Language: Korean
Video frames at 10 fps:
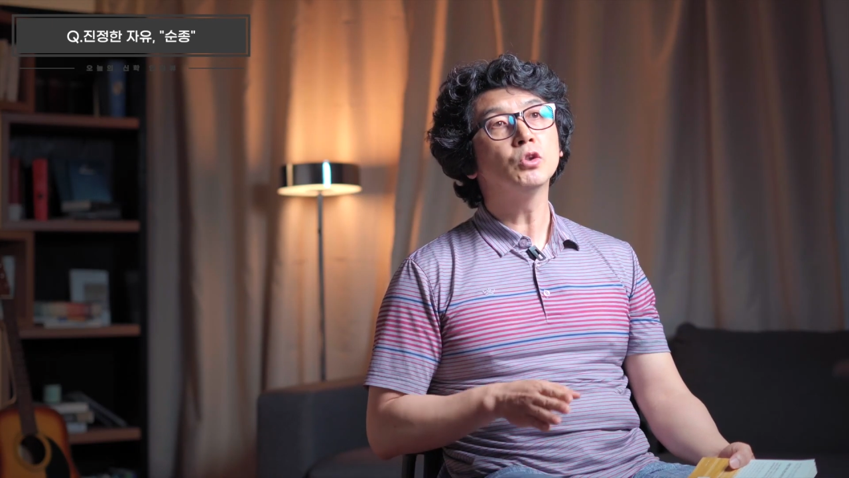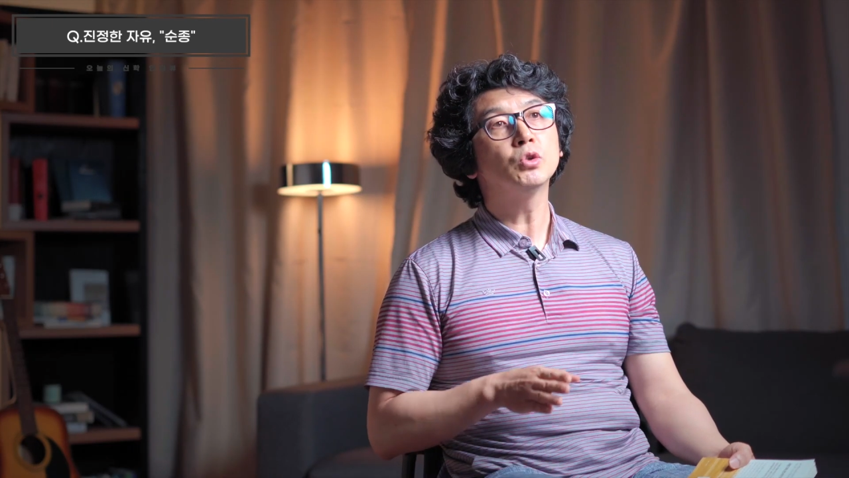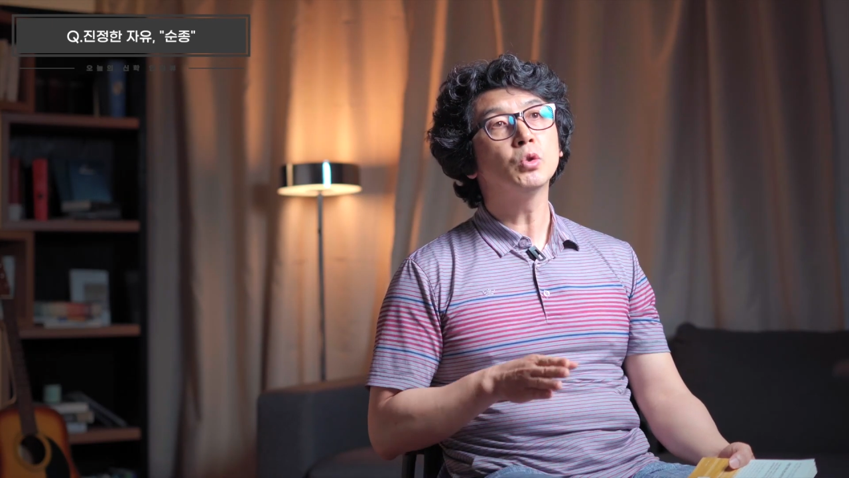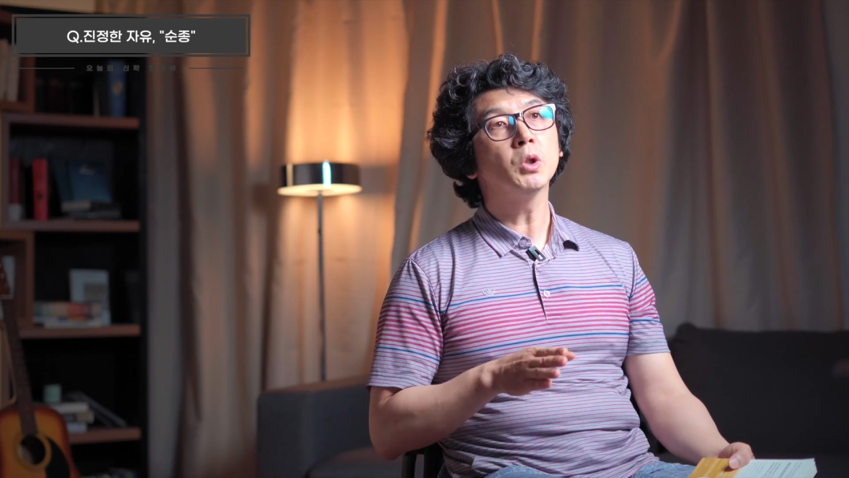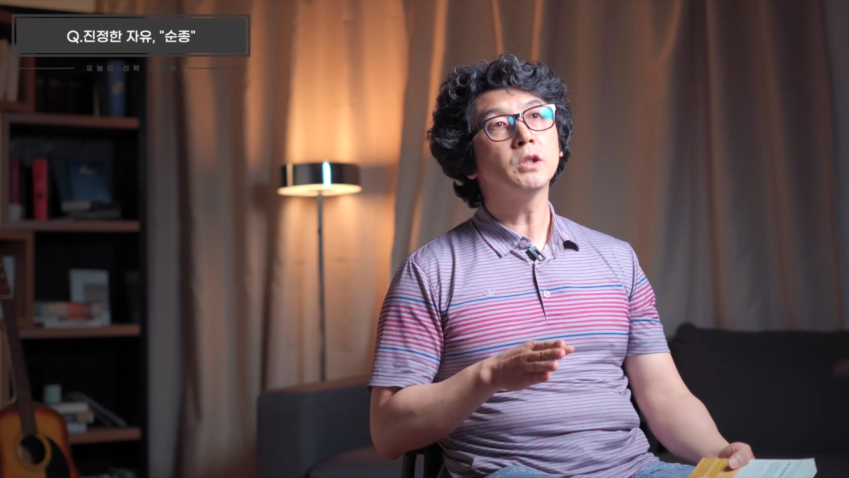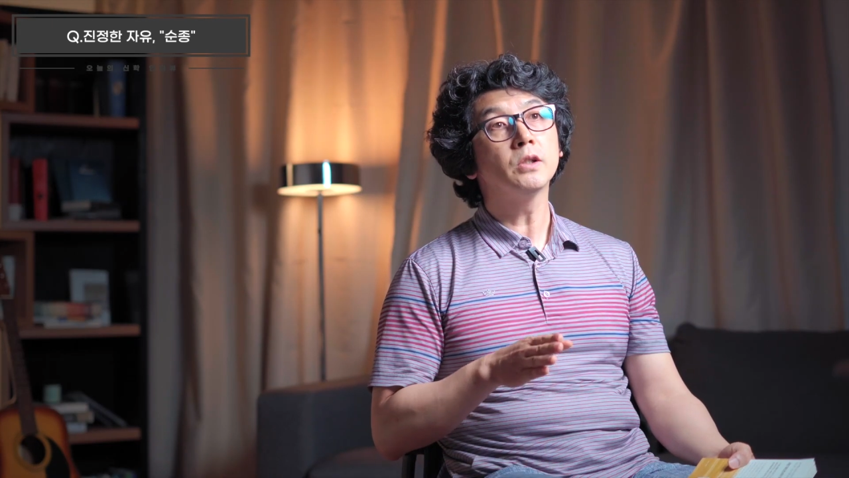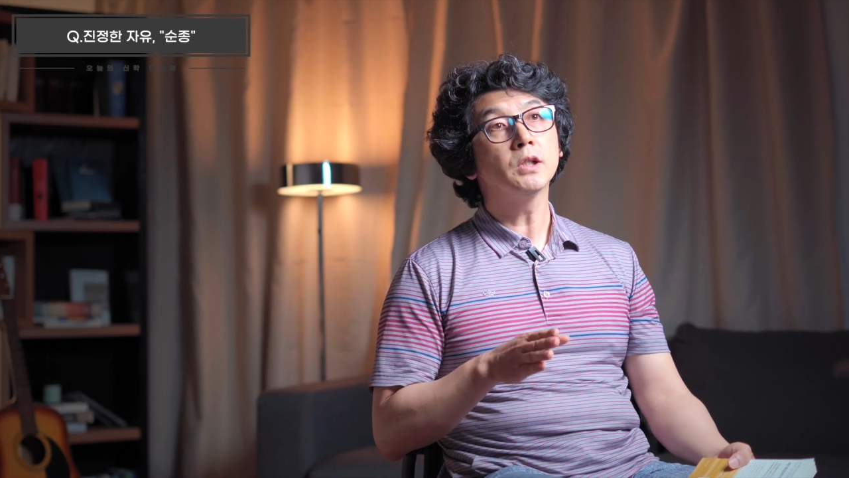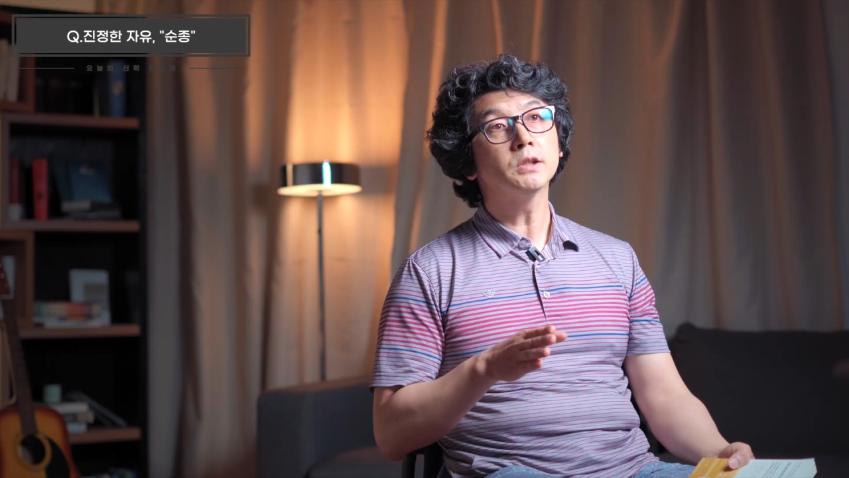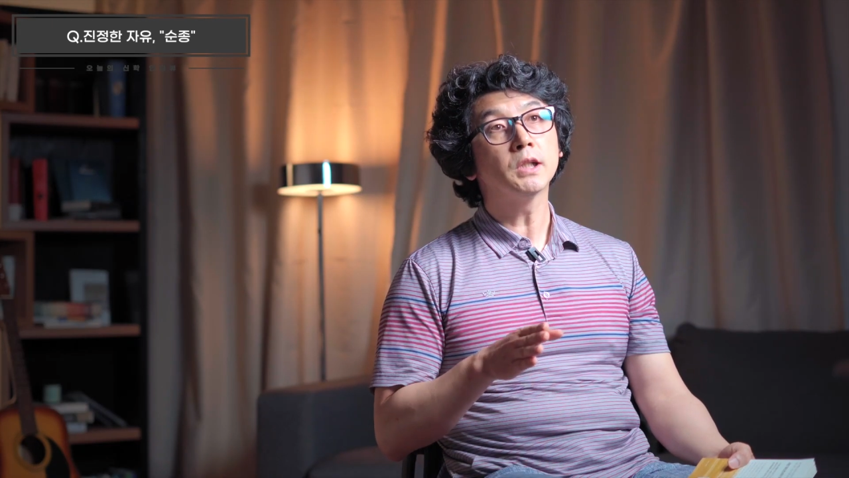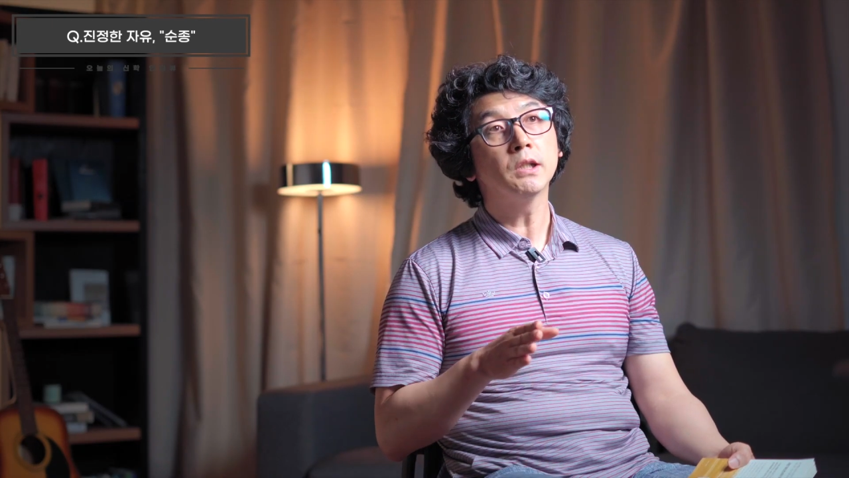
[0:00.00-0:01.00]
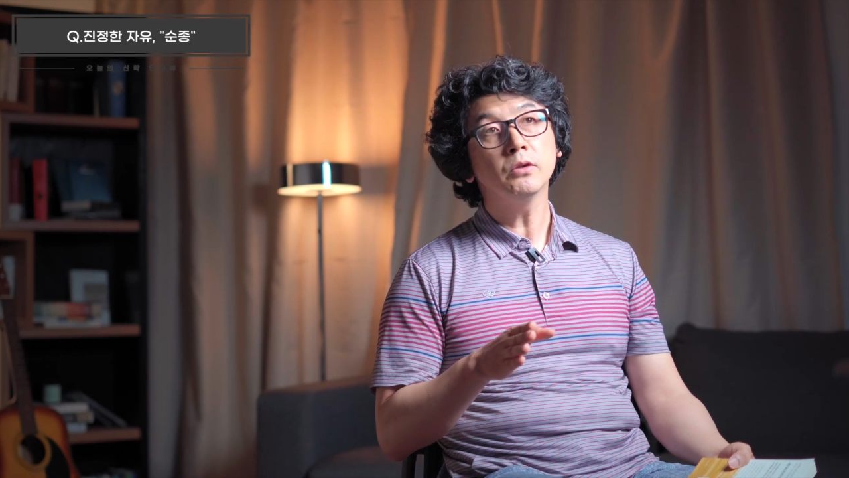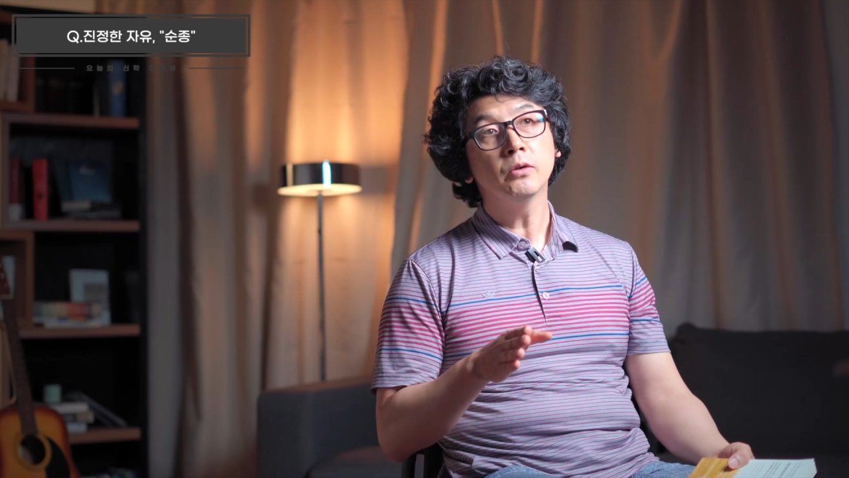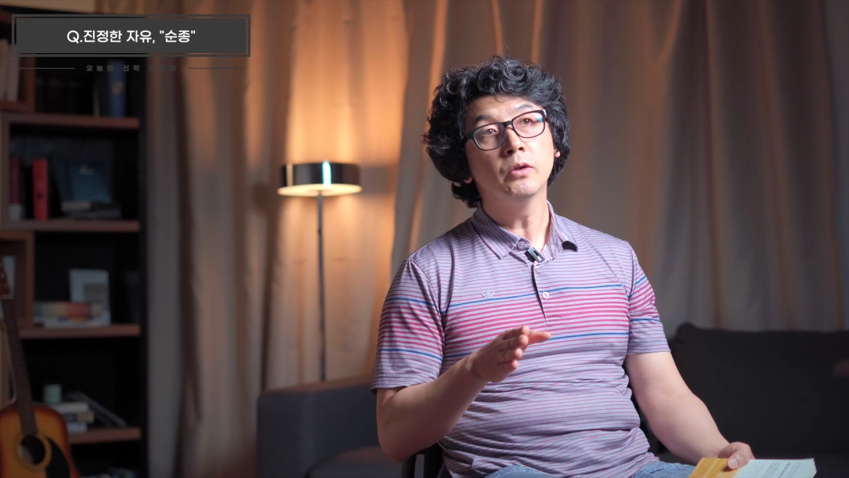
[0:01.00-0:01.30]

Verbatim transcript: 속에 들어가잖아요?